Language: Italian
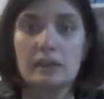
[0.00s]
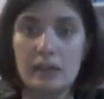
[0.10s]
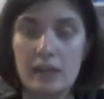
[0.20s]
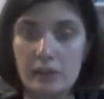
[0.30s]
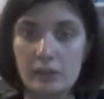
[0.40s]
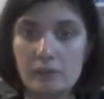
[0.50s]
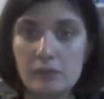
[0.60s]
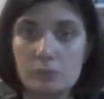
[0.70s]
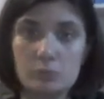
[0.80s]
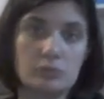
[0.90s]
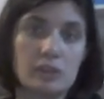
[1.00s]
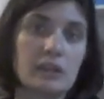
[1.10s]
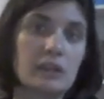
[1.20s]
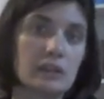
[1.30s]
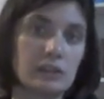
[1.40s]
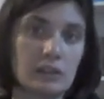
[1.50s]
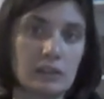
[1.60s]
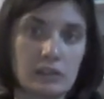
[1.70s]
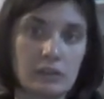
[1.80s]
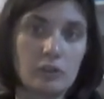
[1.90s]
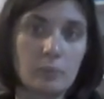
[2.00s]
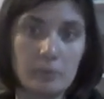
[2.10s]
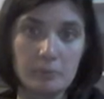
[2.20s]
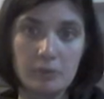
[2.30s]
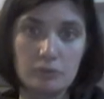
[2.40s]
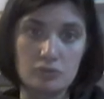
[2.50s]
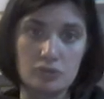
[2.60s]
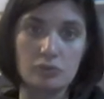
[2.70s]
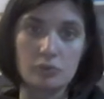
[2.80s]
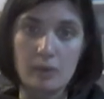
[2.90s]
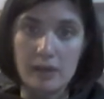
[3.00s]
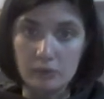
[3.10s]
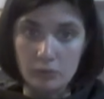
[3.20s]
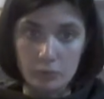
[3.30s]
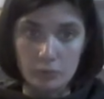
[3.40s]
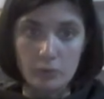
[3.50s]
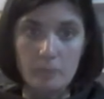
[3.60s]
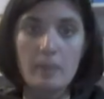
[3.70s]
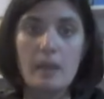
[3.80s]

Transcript: che erano avvenute eh, dopo il 1848.